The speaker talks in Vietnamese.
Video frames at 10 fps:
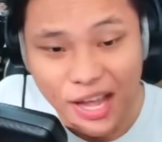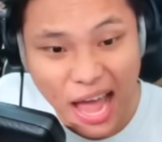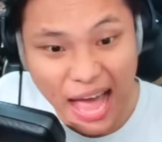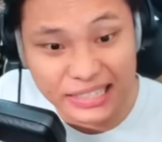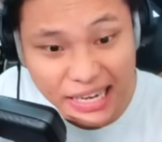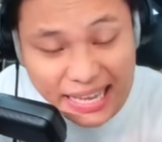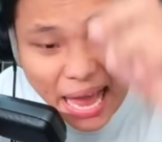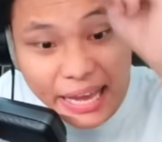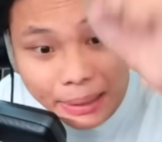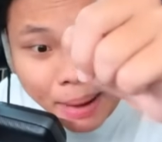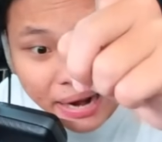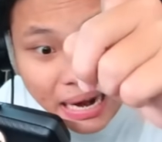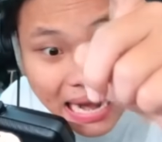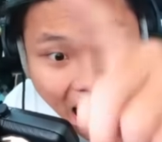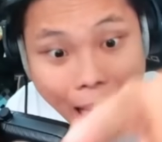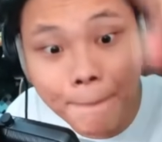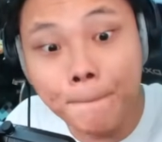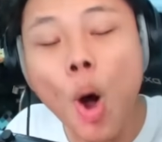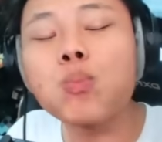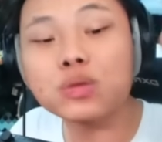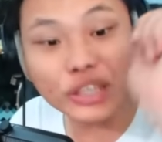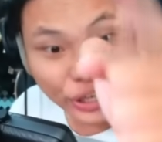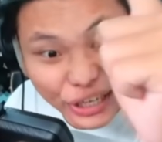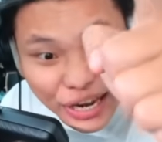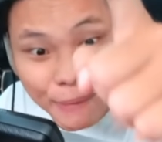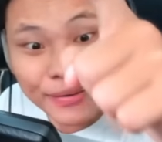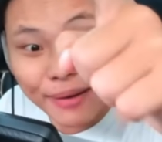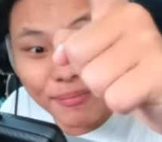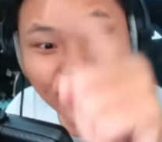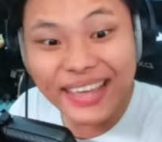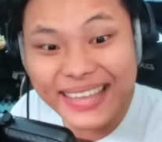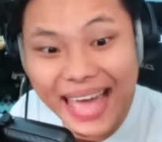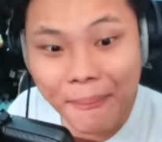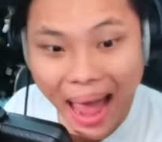anh sẽ đánh giá cho tấm ảnh này là một tỷ điểm trên mười nha Gia Bảo.